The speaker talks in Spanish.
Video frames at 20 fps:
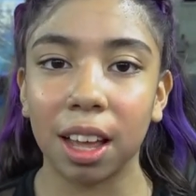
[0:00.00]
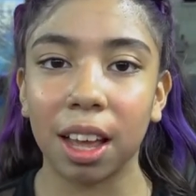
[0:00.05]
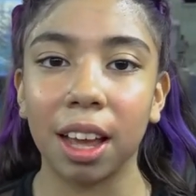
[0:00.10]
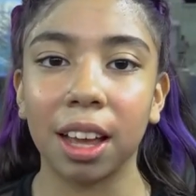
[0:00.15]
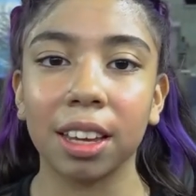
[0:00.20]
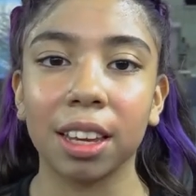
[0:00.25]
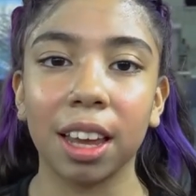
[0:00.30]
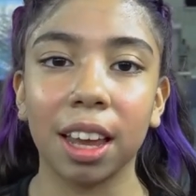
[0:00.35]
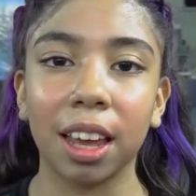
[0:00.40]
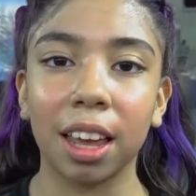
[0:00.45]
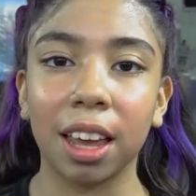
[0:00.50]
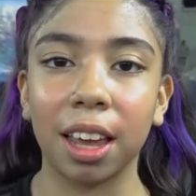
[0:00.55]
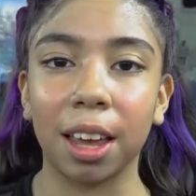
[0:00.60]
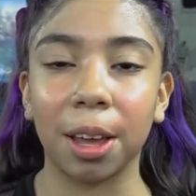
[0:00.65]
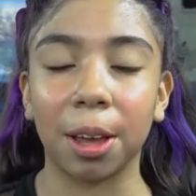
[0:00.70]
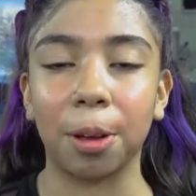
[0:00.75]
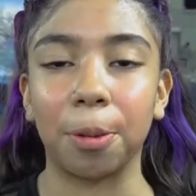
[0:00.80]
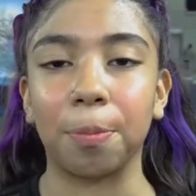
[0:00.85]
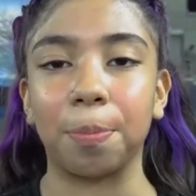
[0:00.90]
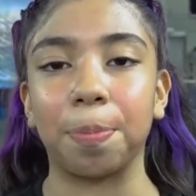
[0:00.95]
hay
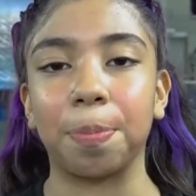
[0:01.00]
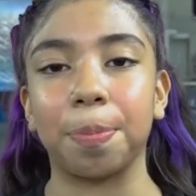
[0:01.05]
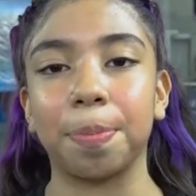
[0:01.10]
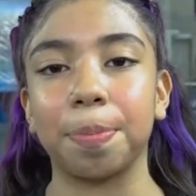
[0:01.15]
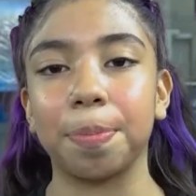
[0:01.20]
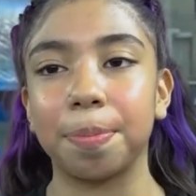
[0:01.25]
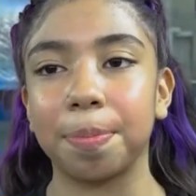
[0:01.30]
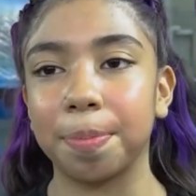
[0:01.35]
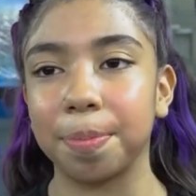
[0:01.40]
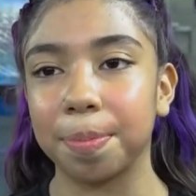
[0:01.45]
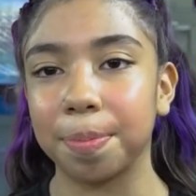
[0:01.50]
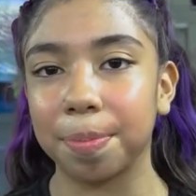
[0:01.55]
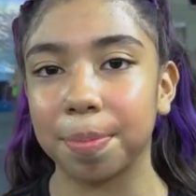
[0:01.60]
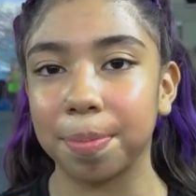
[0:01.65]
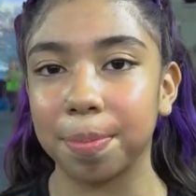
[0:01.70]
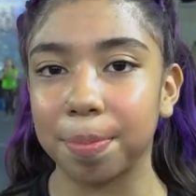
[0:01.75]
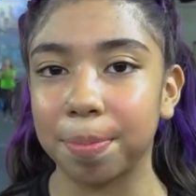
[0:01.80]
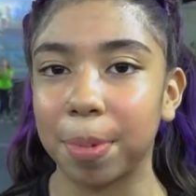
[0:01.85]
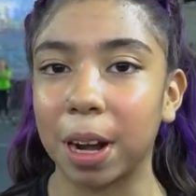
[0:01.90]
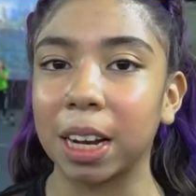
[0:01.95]
que
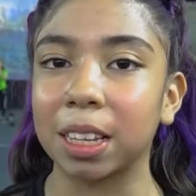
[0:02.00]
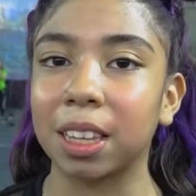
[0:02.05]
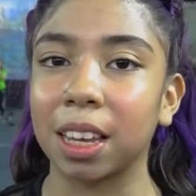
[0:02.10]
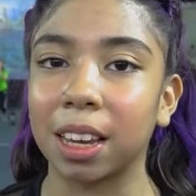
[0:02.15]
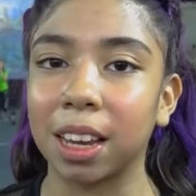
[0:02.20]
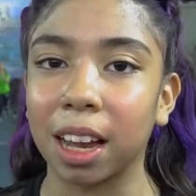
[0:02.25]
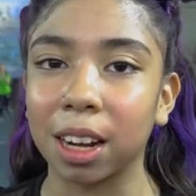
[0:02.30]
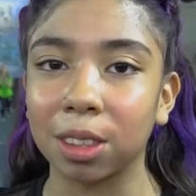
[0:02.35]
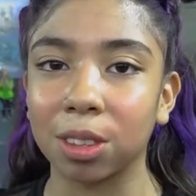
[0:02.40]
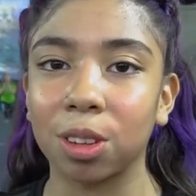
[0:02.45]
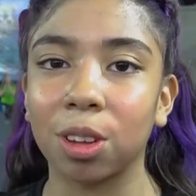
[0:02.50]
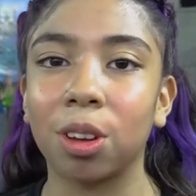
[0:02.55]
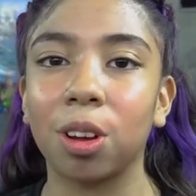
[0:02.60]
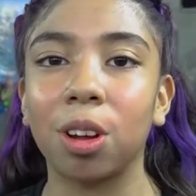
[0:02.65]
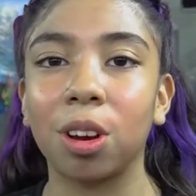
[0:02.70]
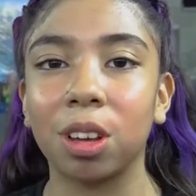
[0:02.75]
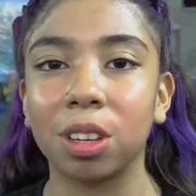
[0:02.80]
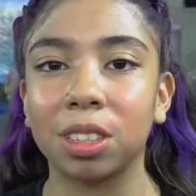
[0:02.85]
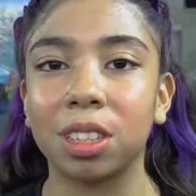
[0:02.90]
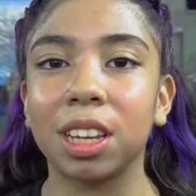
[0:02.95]
practicar
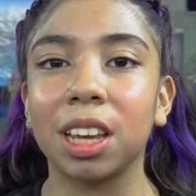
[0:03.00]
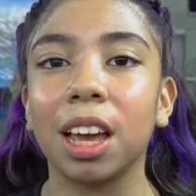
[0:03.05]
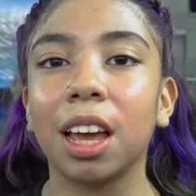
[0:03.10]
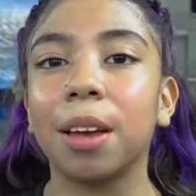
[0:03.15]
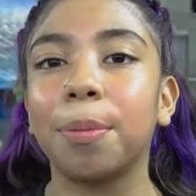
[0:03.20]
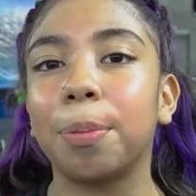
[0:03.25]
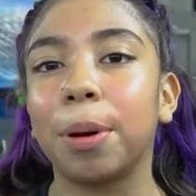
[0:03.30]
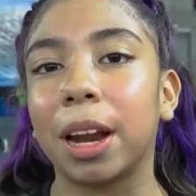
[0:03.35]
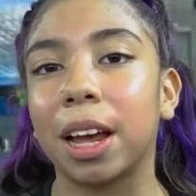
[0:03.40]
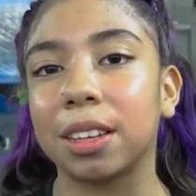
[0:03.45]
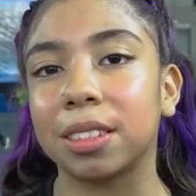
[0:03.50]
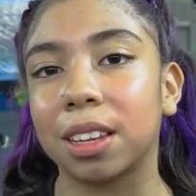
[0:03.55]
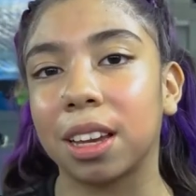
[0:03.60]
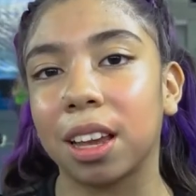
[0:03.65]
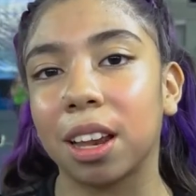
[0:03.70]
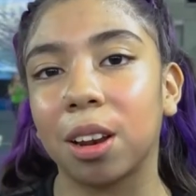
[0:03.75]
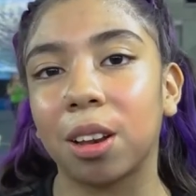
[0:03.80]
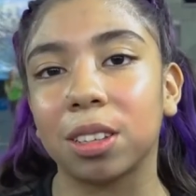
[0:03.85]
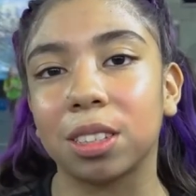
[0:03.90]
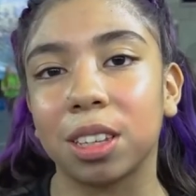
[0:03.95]
todos los días para
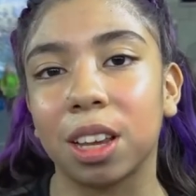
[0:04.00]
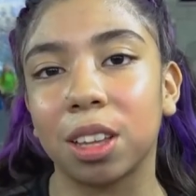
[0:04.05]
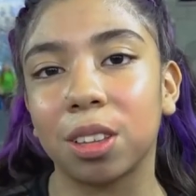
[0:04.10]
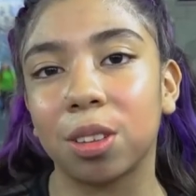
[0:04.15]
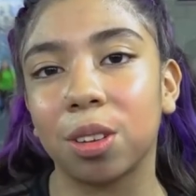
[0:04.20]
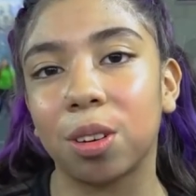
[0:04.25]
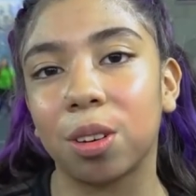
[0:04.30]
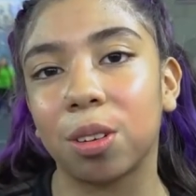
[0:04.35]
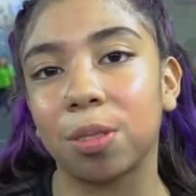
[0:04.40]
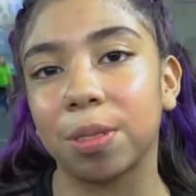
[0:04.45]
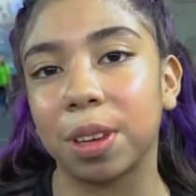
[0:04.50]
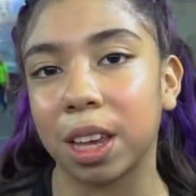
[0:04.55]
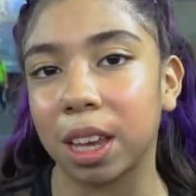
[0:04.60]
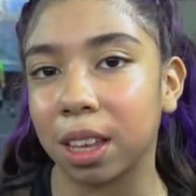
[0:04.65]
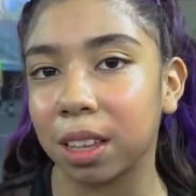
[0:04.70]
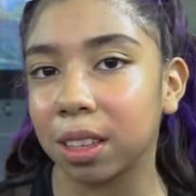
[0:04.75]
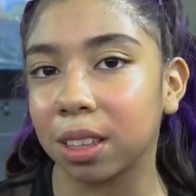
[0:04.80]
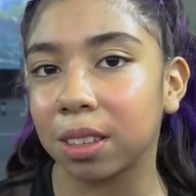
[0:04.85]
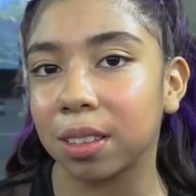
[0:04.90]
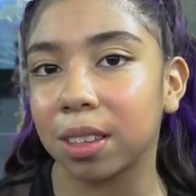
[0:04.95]
seguirlo haciendo
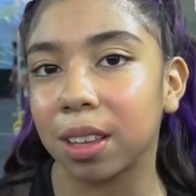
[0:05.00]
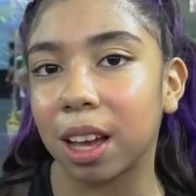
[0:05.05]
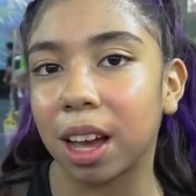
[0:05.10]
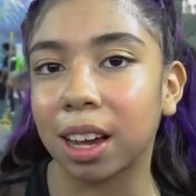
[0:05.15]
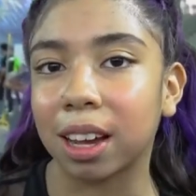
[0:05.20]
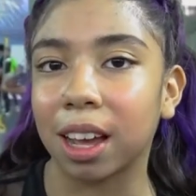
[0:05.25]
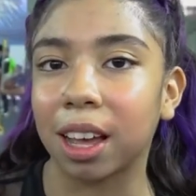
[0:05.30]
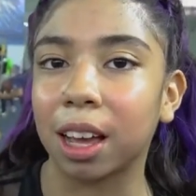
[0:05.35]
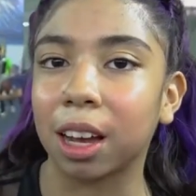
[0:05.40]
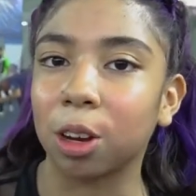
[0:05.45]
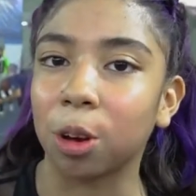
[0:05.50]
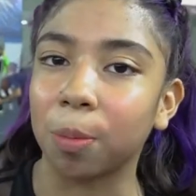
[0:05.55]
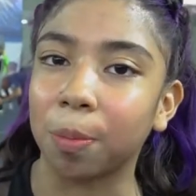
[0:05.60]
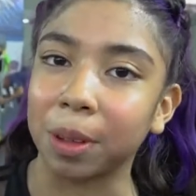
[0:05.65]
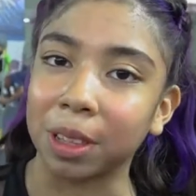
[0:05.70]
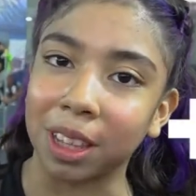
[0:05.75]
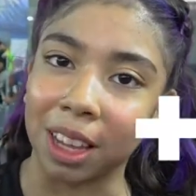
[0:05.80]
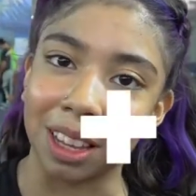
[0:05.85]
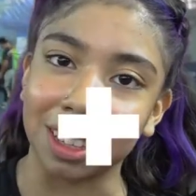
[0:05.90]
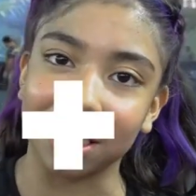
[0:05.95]
bien a cada
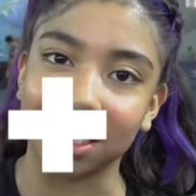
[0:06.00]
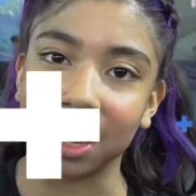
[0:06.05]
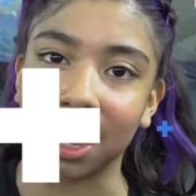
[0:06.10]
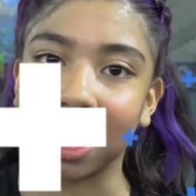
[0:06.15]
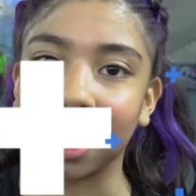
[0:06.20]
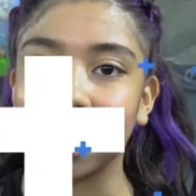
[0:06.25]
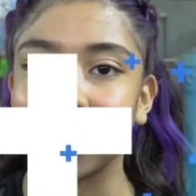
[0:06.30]
competencia.